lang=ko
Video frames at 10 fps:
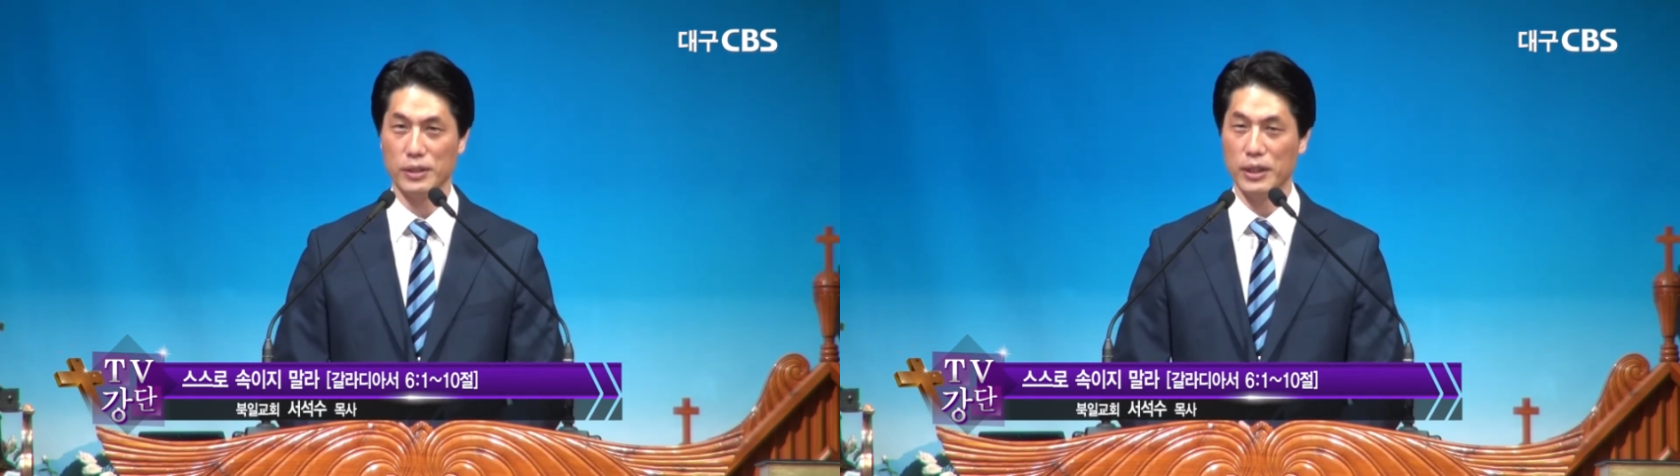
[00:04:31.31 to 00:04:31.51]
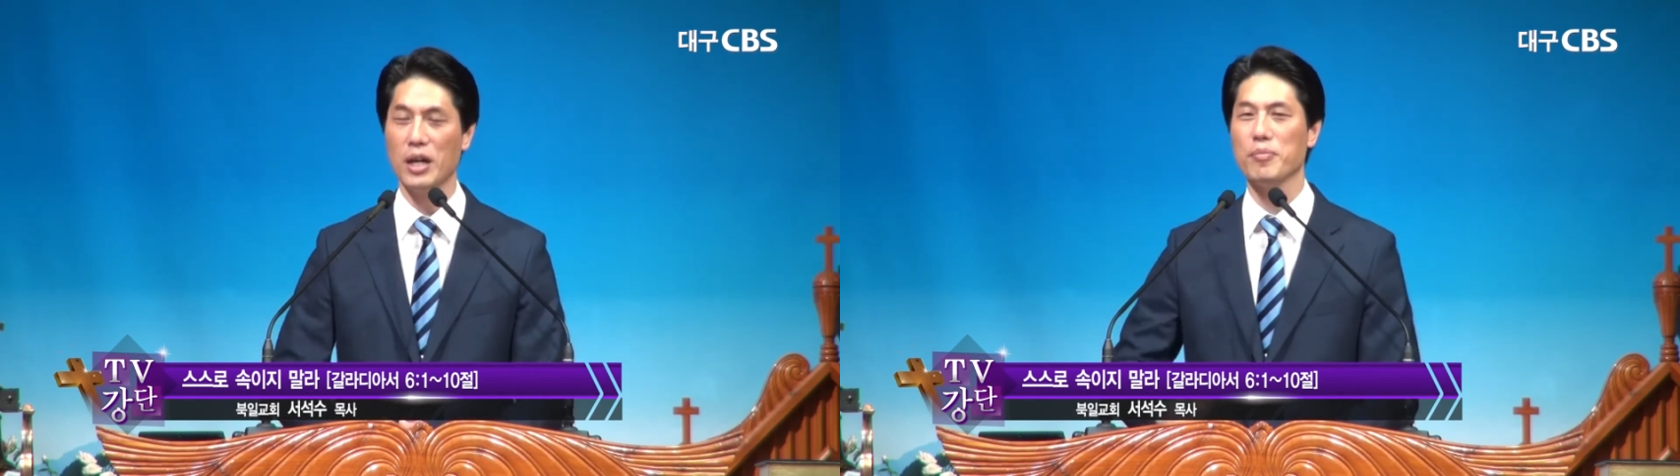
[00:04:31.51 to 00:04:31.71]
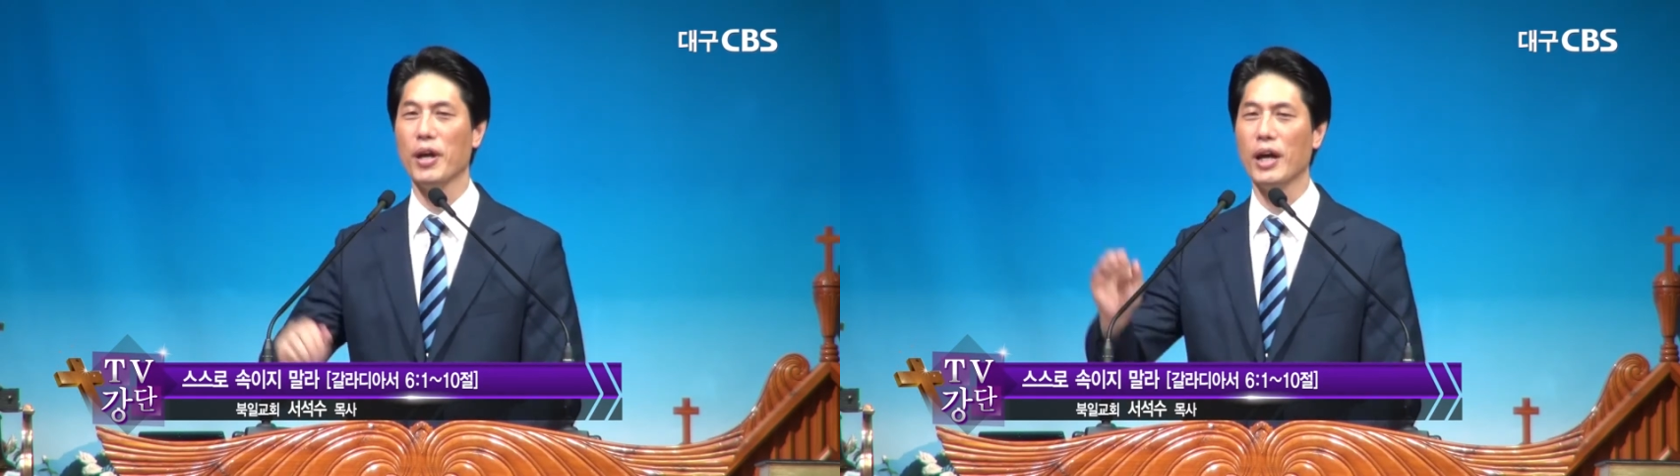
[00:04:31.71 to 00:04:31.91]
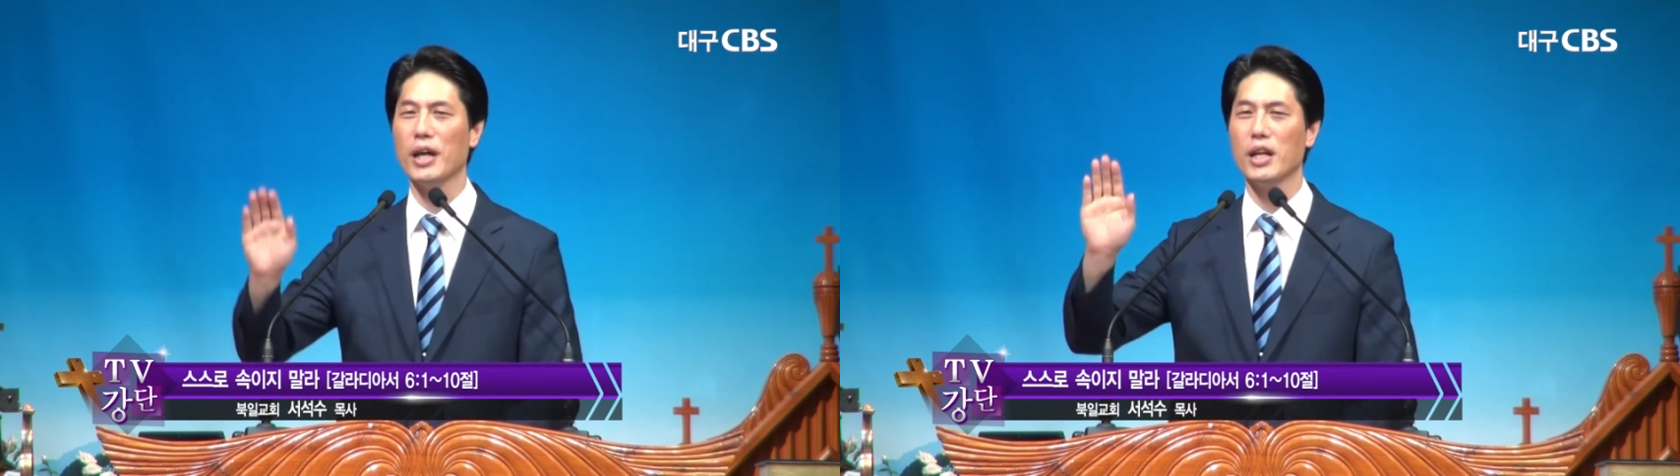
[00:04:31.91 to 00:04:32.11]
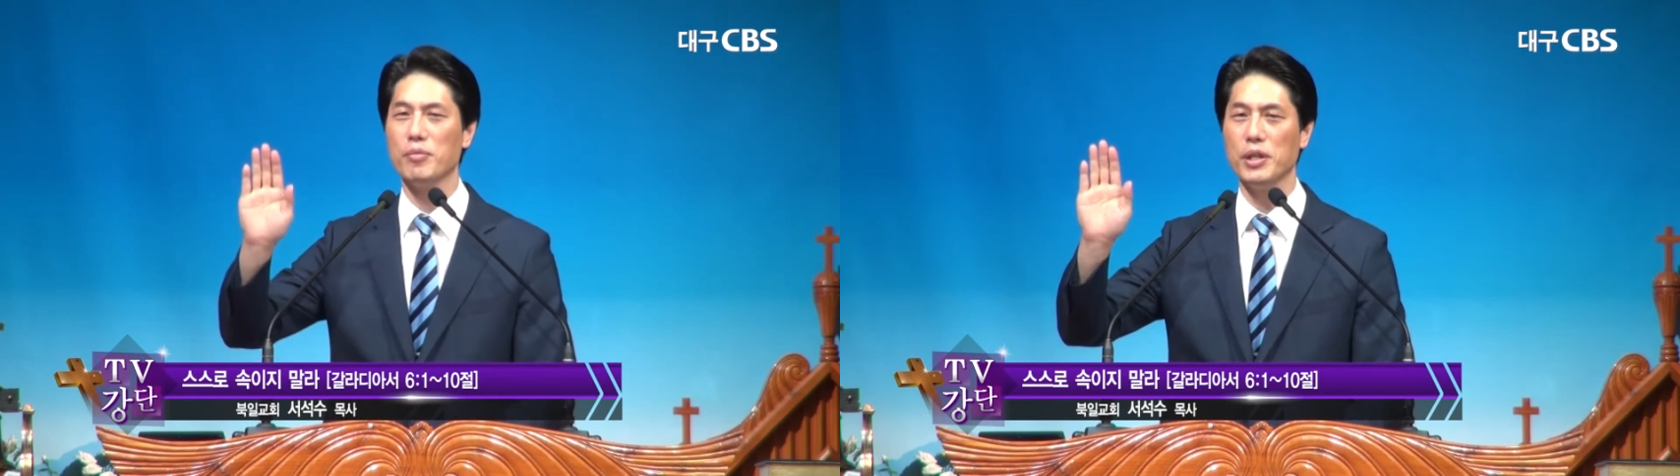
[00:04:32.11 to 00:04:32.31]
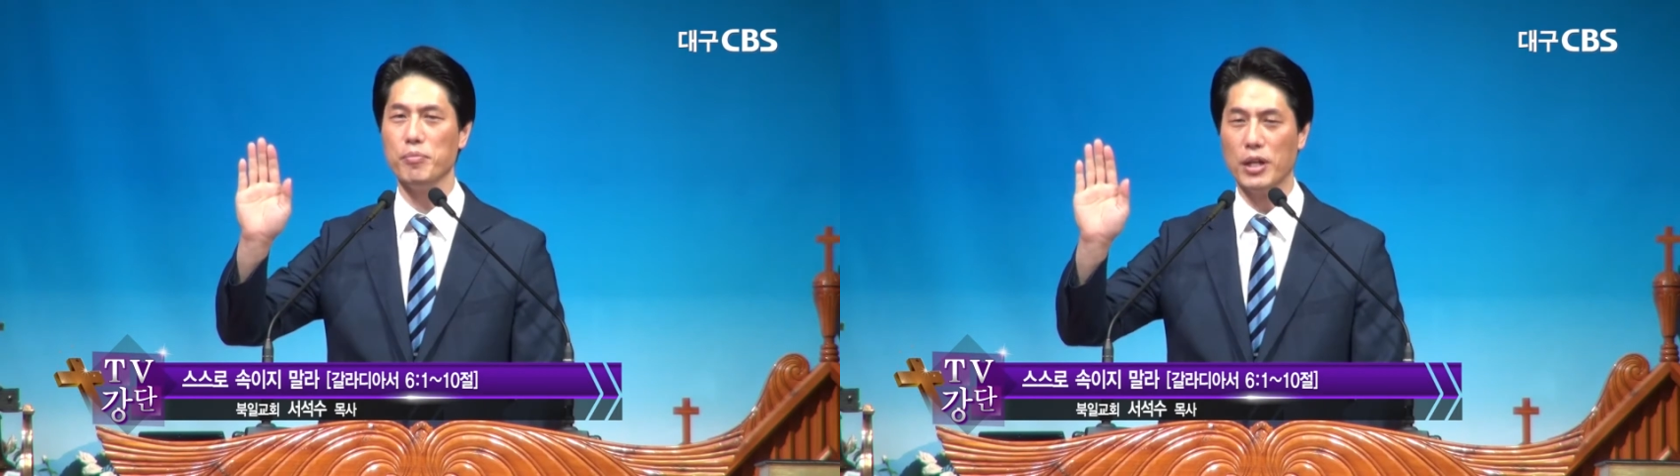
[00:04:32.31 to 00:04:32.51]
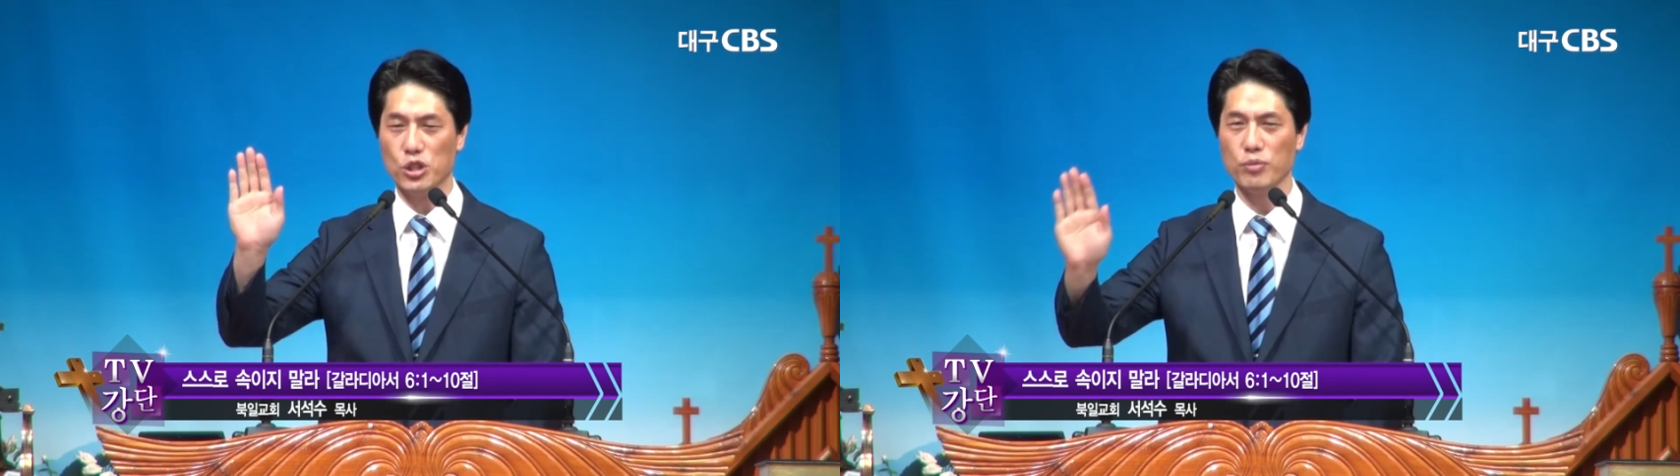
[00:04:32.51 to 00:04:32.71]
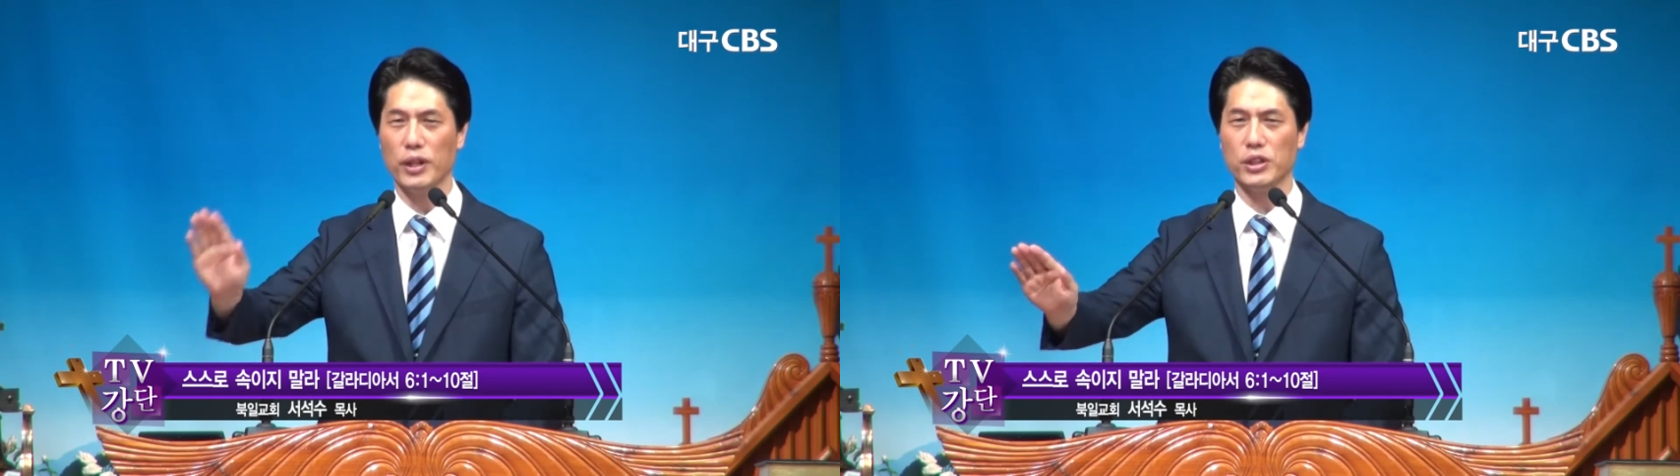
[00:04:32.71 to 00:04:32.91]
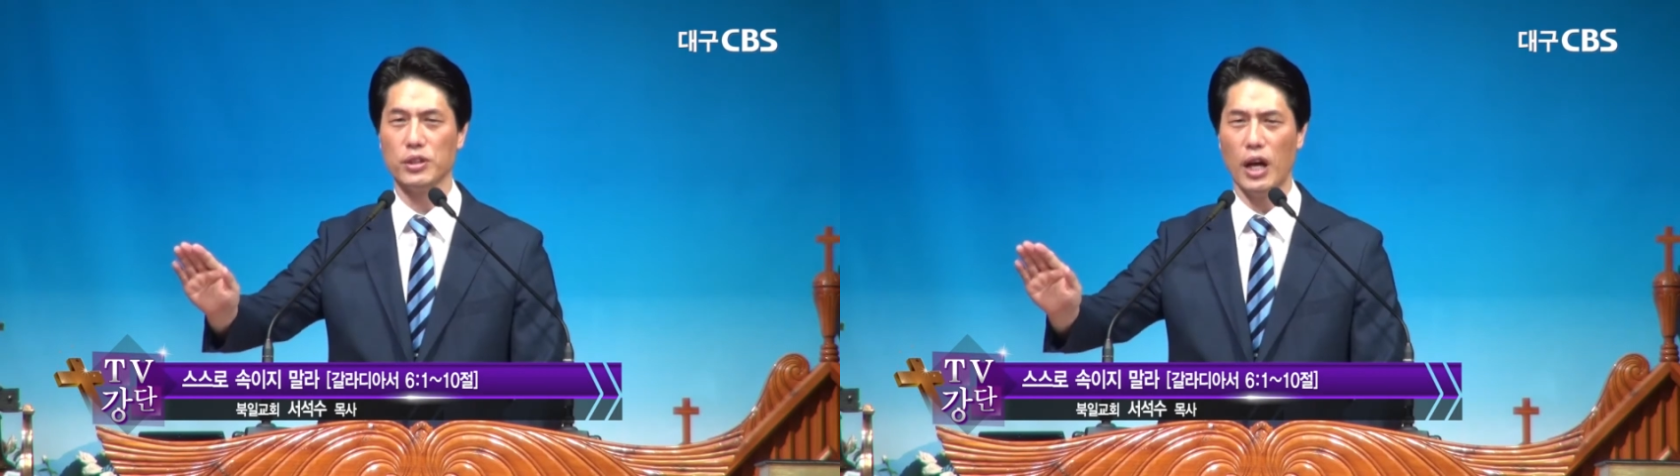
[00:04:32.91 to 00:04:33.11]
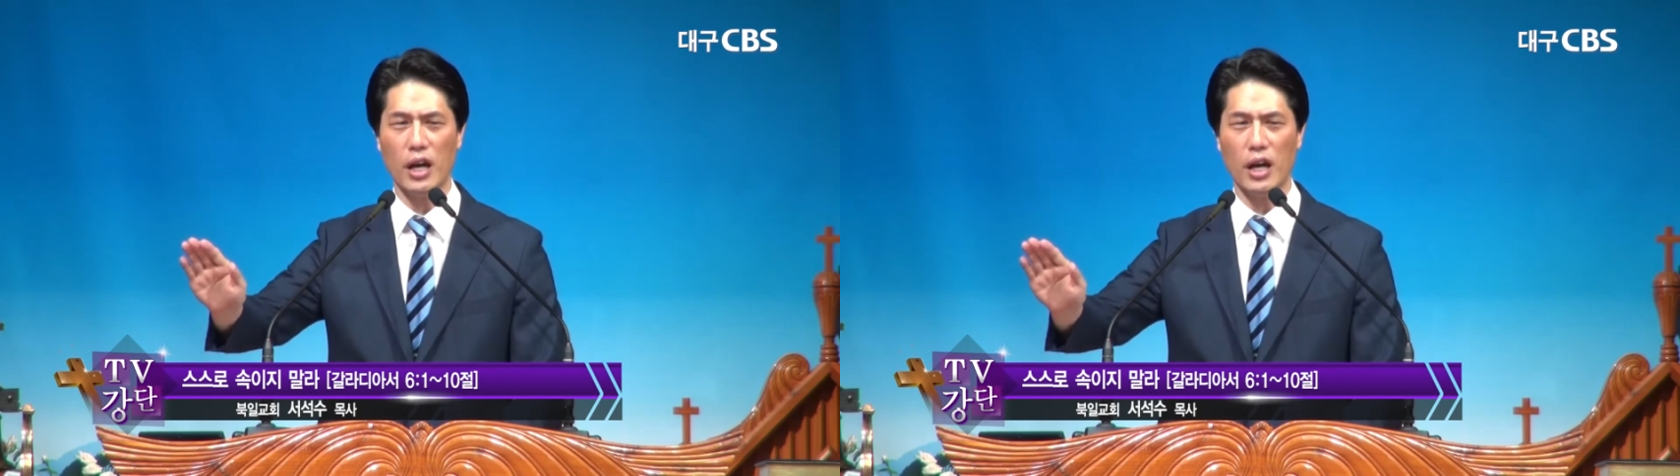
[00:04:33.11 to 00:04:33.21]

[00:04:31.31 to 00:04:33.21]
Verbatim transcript: 그 다음에 하나님이 말씀하시는